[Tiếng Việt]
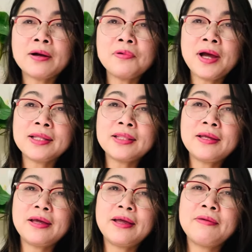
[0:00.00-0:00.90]
của hai thế
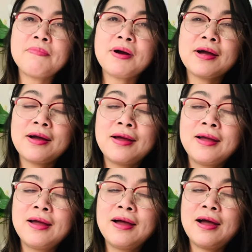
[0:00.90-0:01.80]
hệ mà
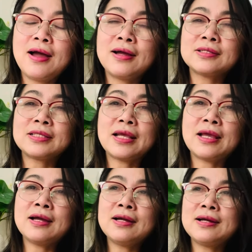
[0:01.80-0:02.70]
à, sẽ
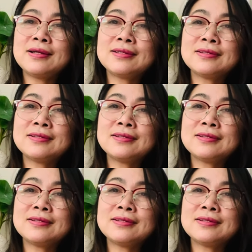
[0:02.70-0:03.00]
à,